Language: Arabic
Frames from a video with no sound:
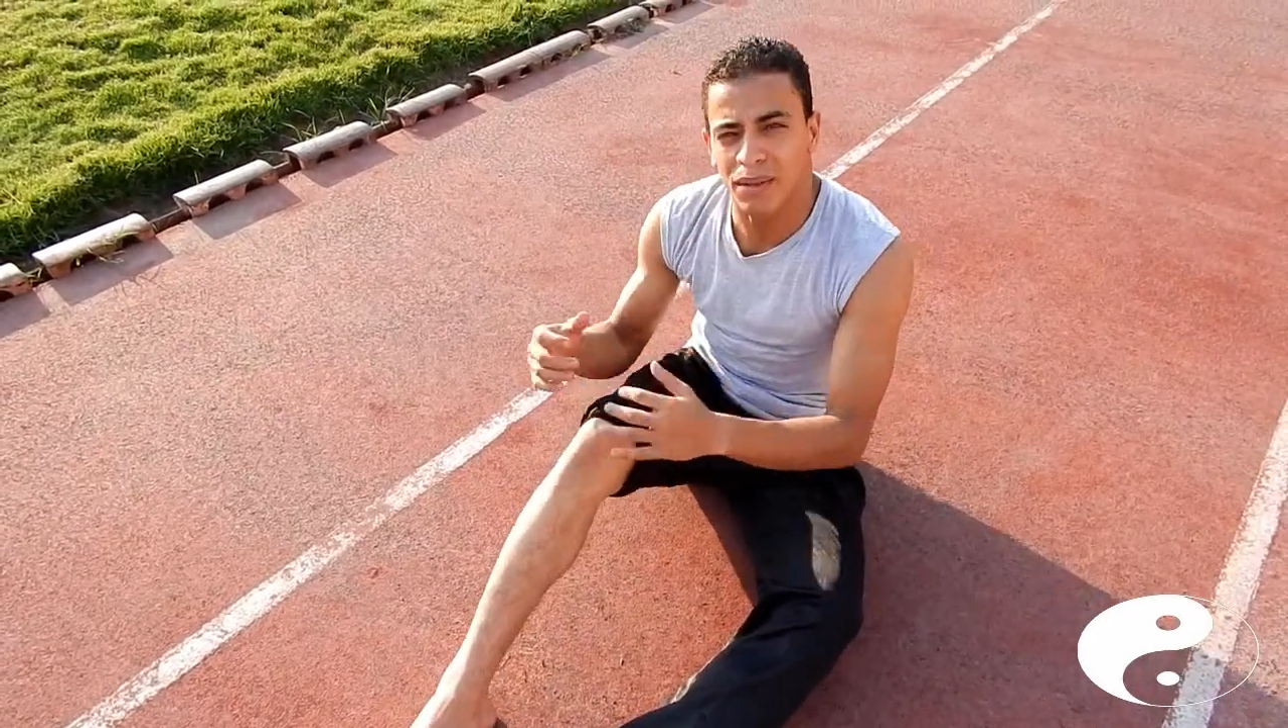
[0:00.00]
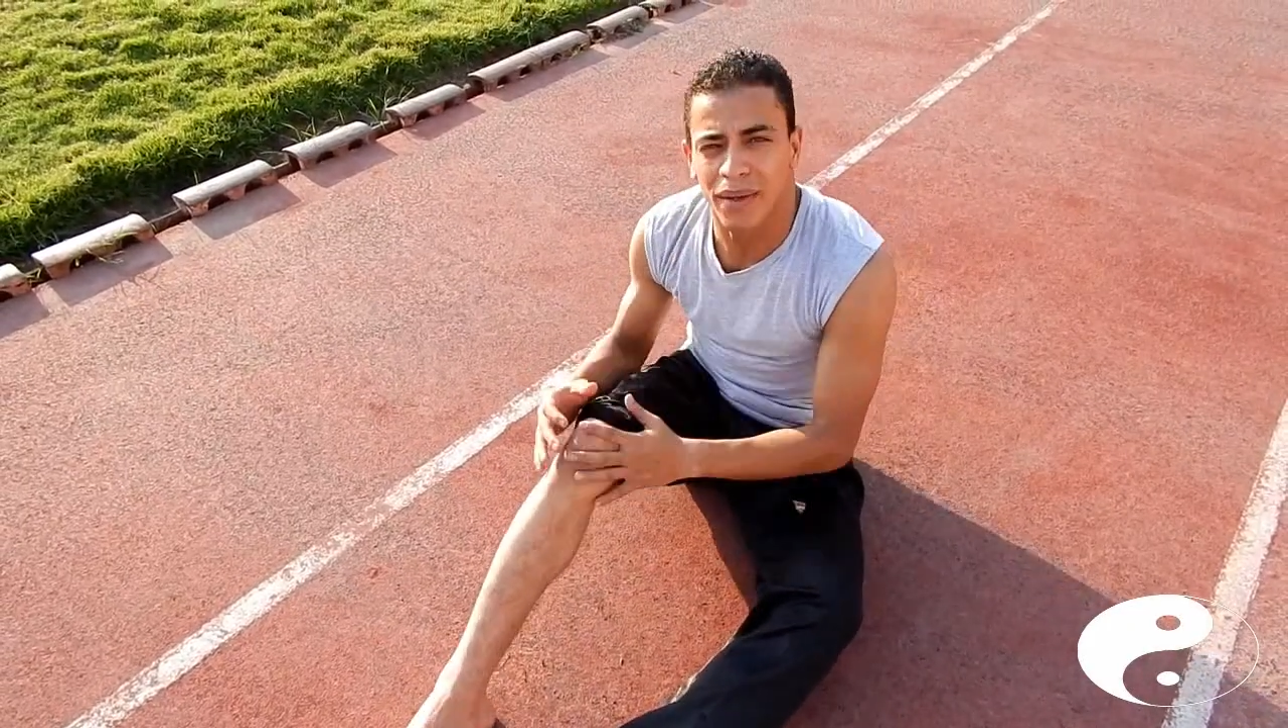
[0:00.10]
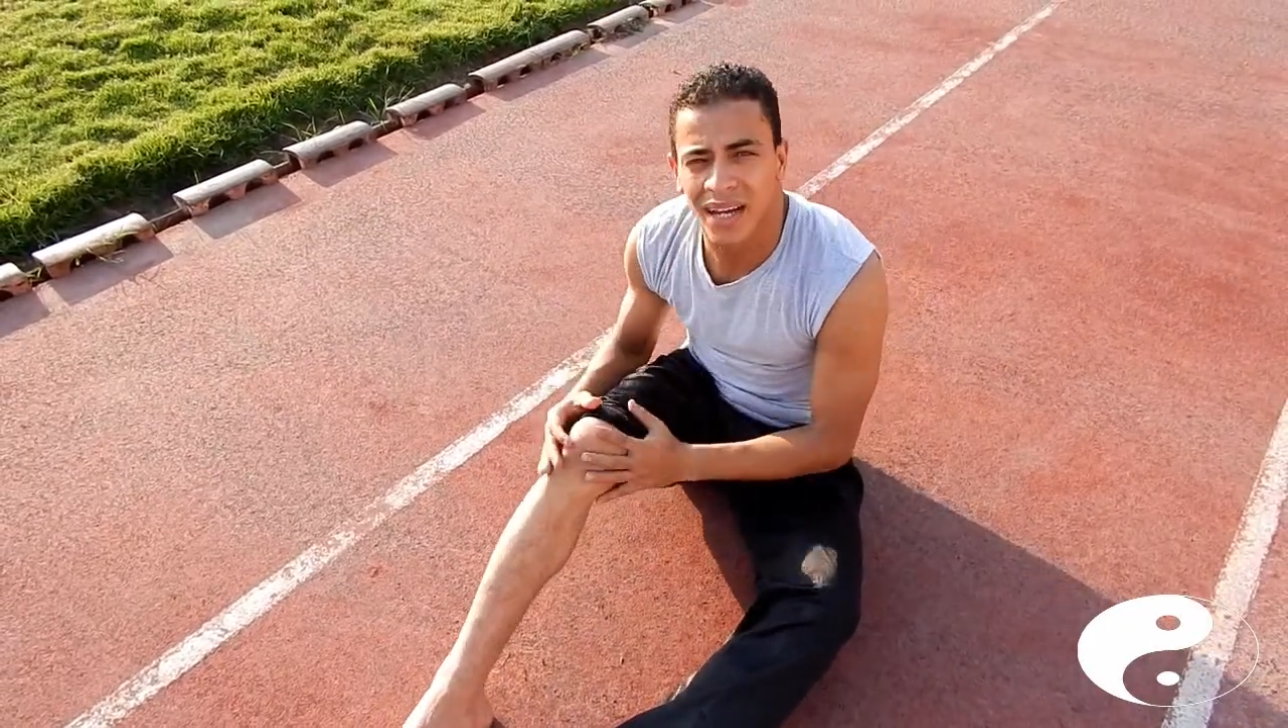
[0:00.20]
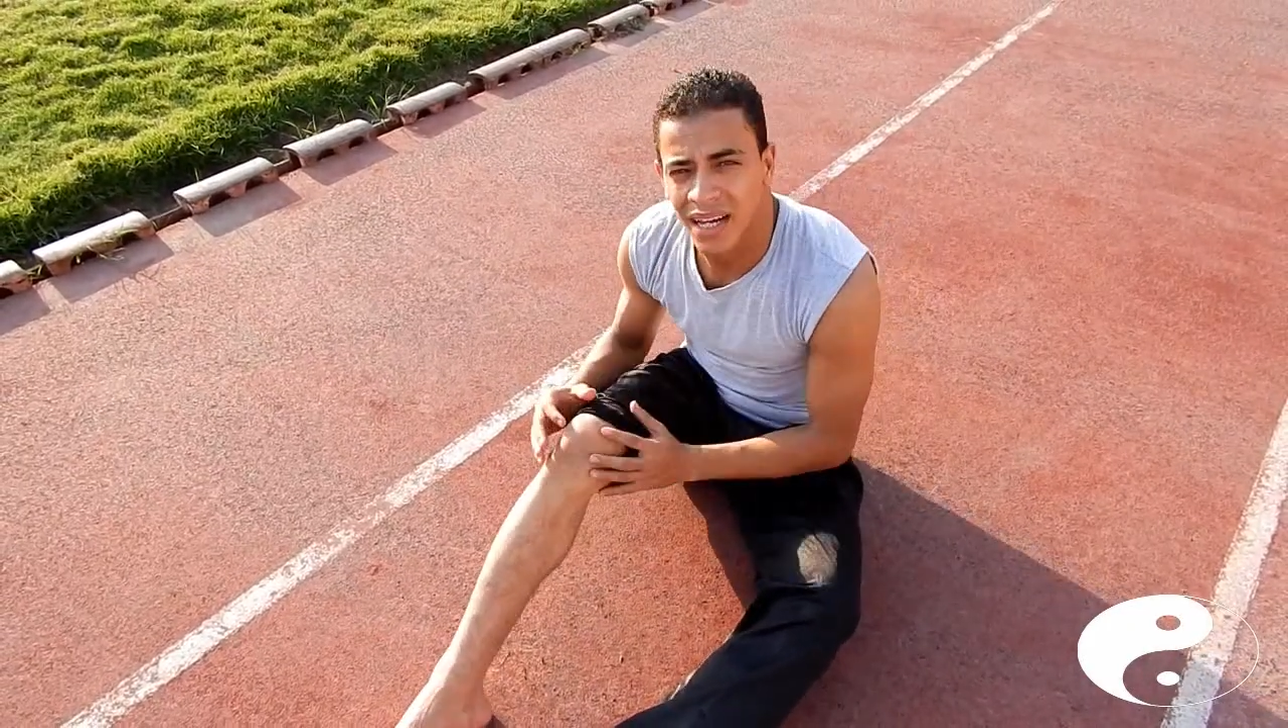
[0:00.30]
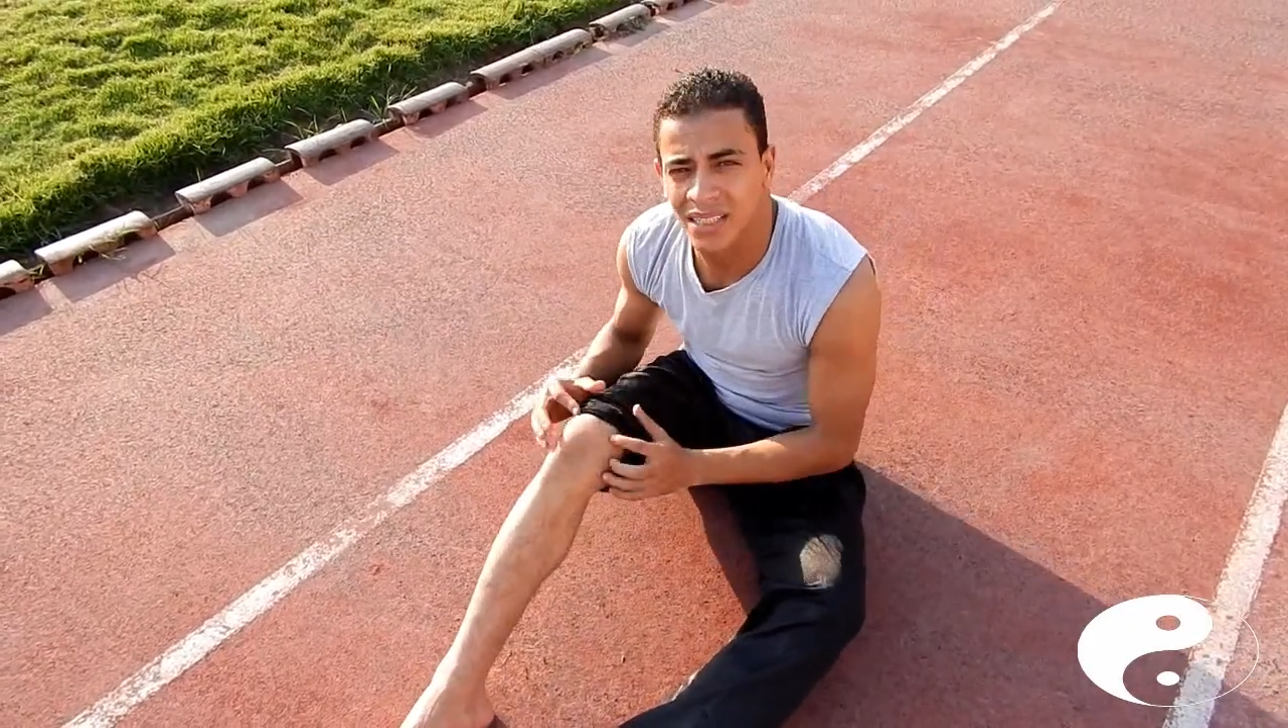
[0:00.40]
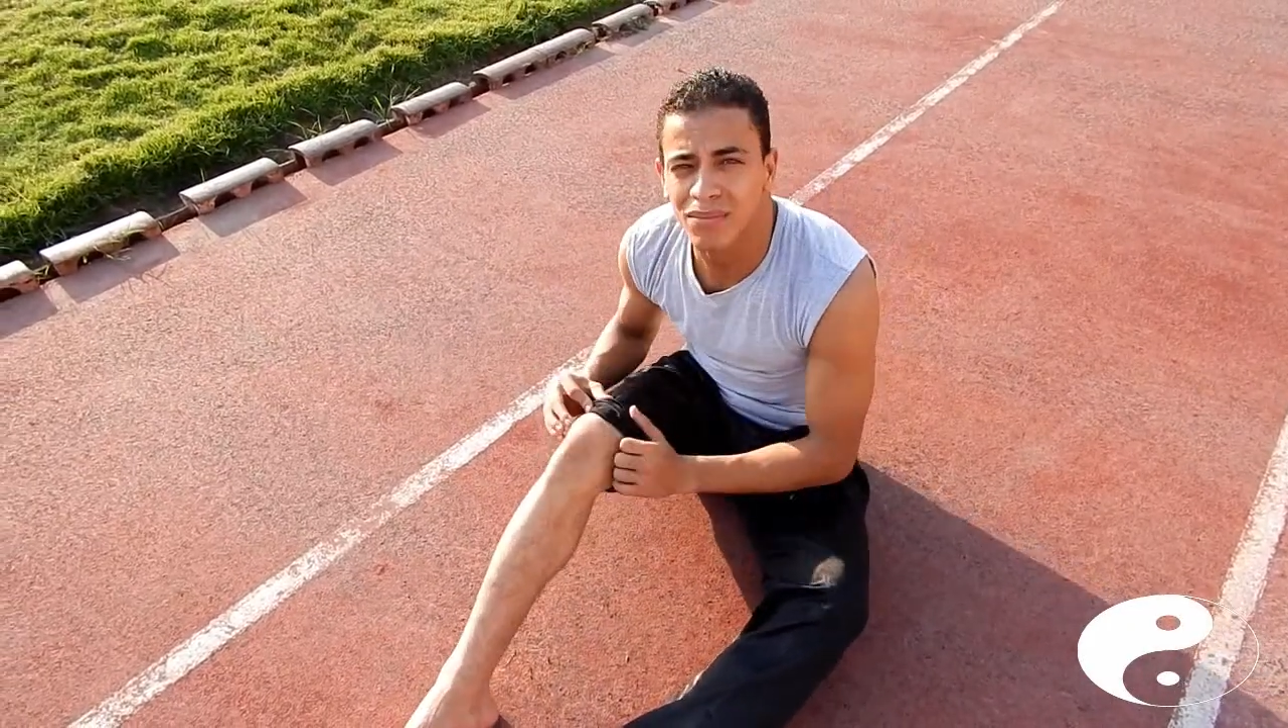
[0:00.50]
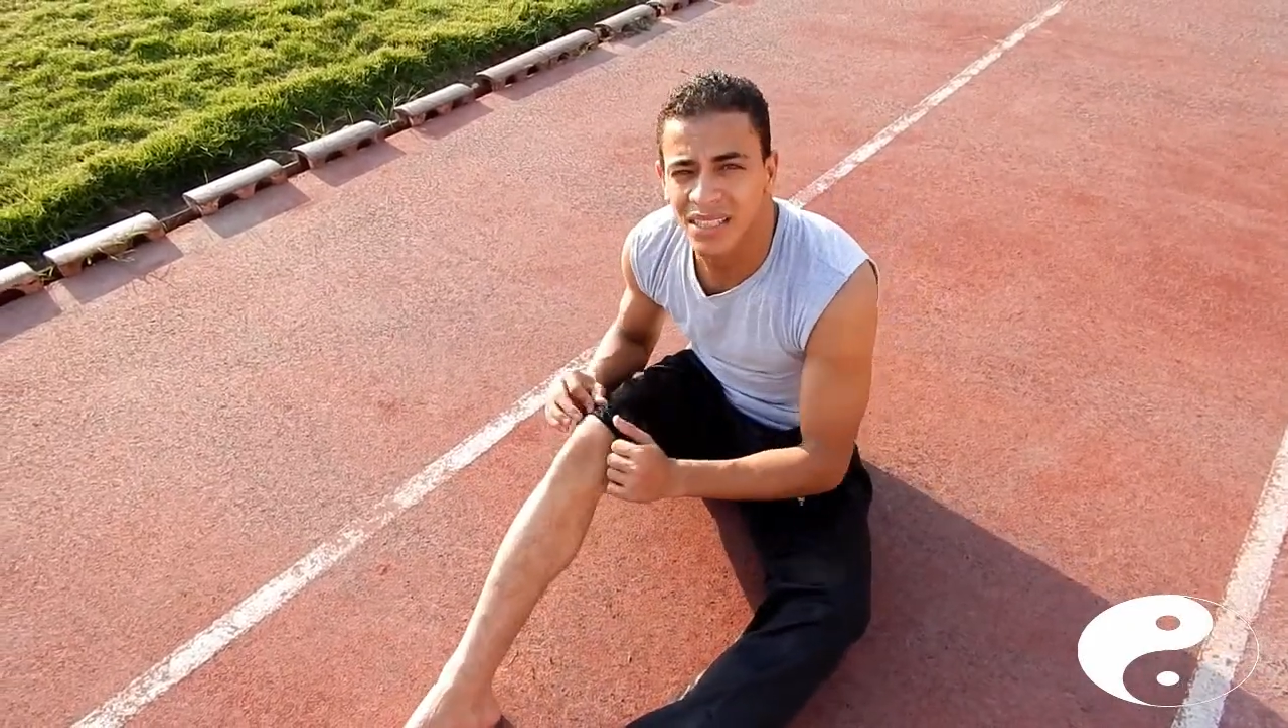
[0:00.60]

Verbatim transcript: البيت بقى